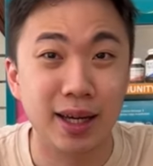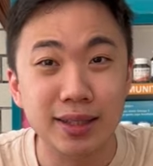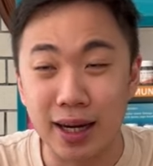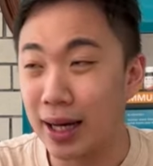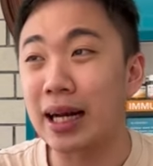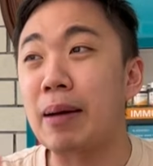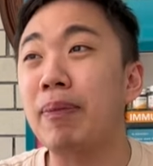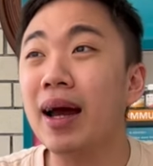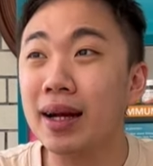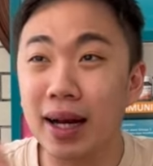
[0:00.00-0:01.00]
dan kena
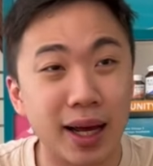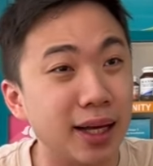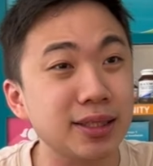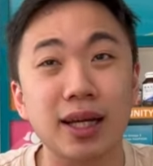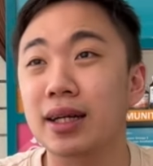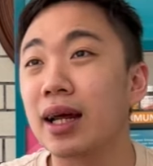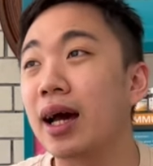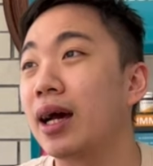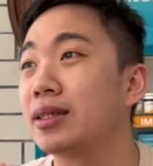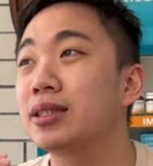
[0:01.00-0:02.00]
panas,
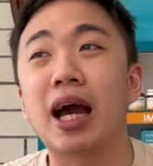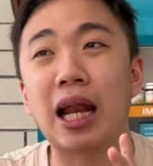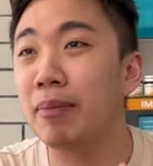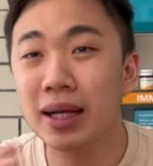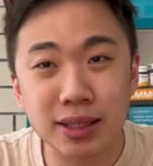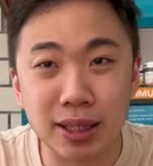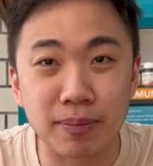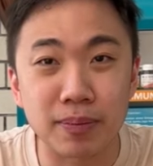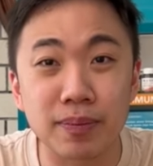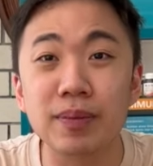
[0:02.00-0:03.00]
kena segala
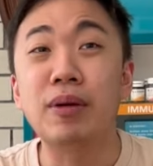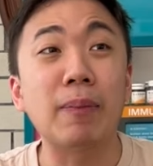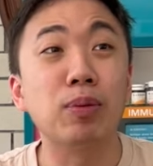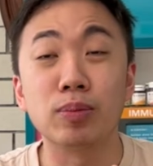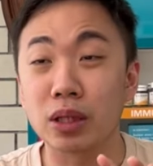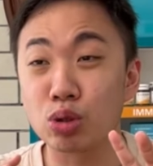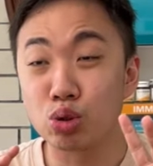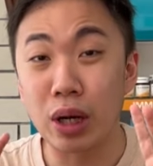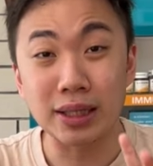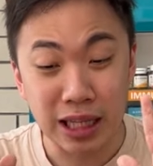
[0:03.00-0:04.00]
macam dan belum tentu
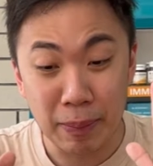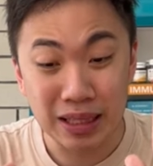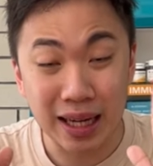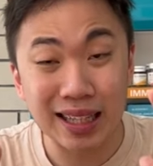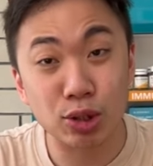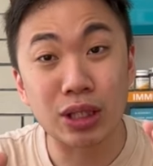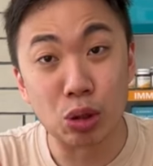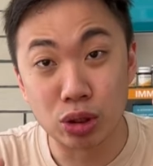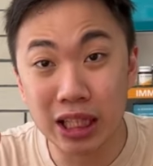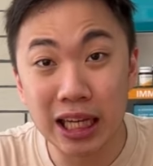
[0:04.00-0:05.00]
juga sampai sana langsung
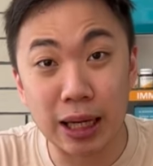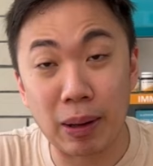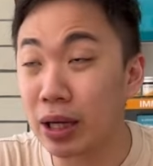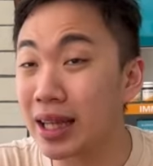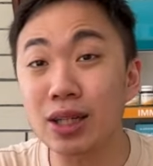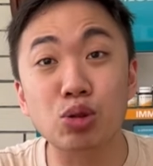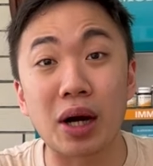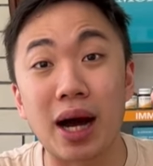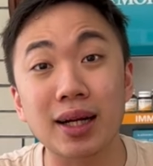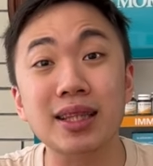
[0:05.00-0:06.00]
diuji lab. Kita kan juga
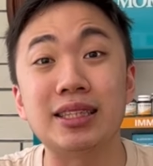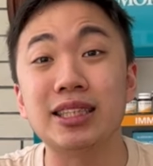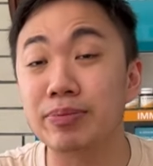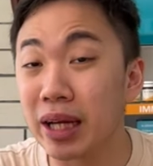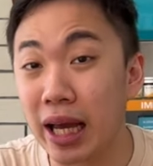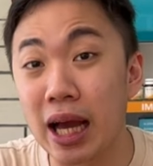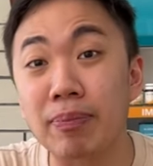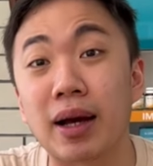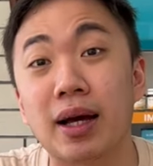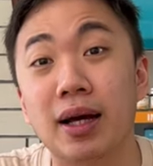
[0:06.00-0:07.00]
nggak ngerti sistemnya kayak
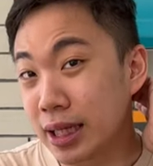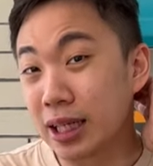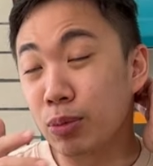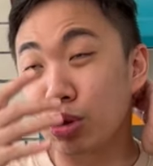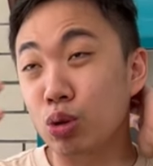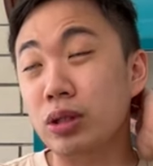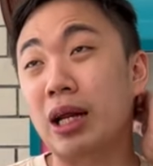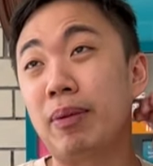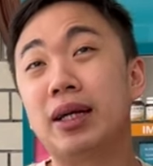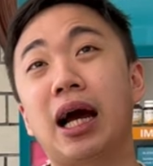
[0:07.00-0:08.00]
apa. Jadi menurutku
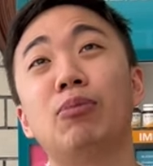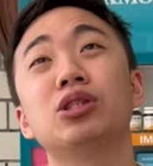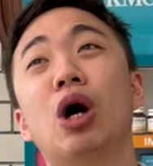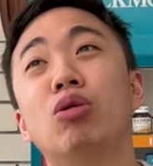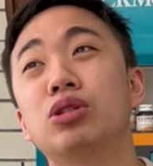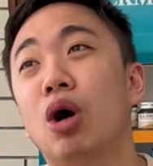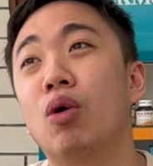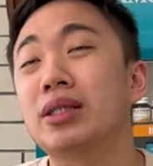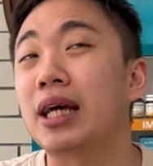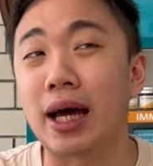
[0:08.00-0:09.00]
daripada kamu jauh-jauh
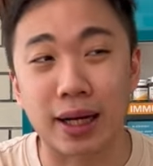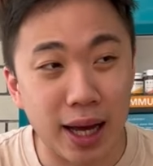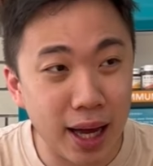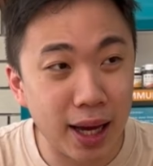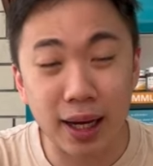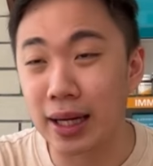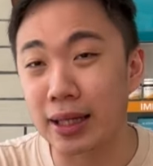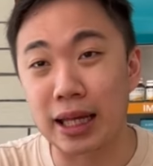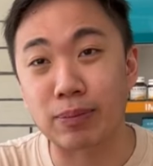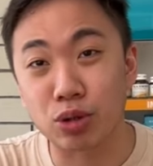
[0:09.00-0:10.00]
ke sana
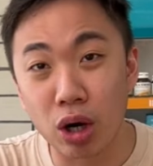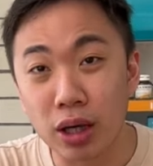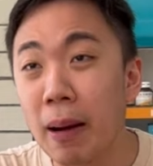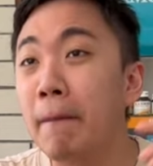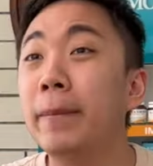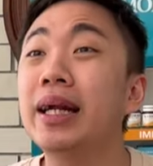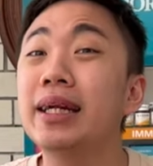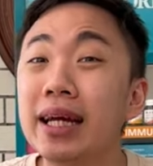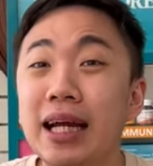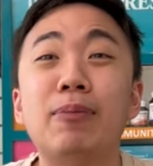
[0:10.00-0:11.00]
ngeliat lab door
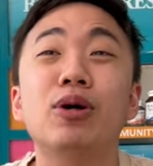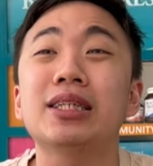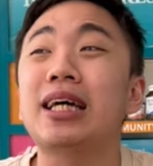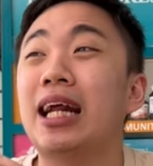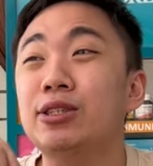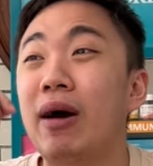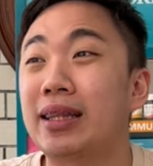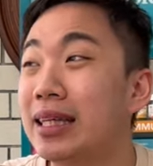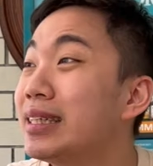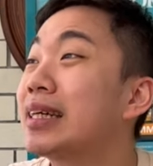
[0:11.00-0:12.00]
mending kamu ke
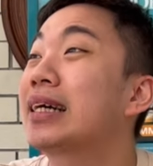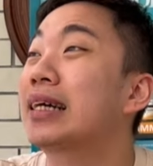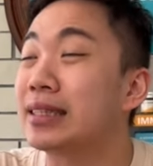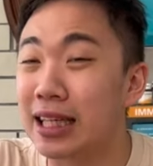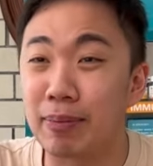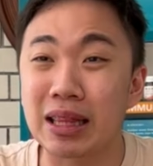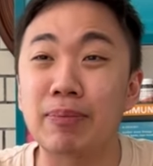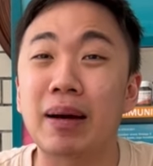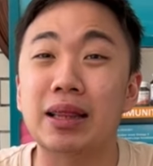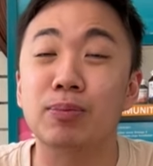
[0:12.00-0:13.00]
Saraswati deket sama
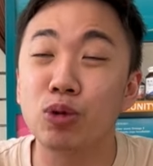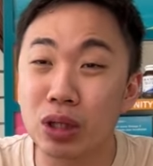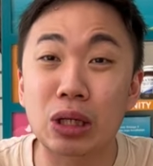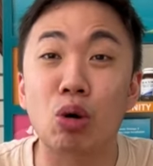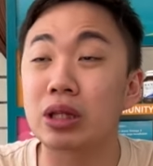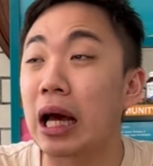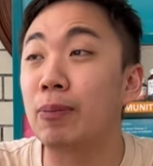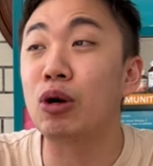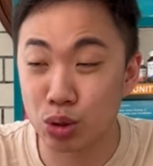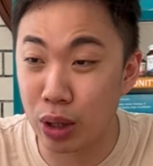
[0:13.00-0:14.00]
tempatmu di
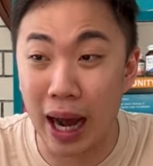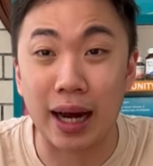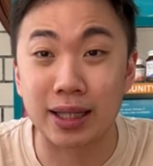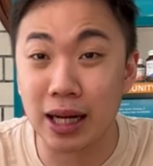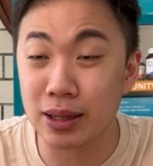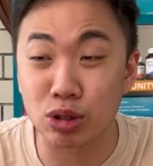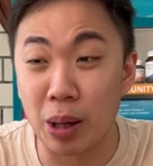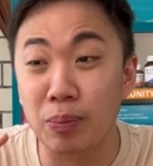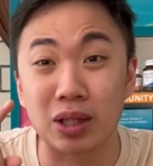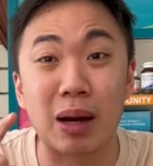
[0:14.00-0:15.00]
kotamu juga ada,
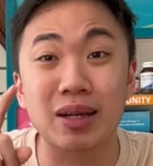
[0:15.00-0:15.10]
terutama buat kami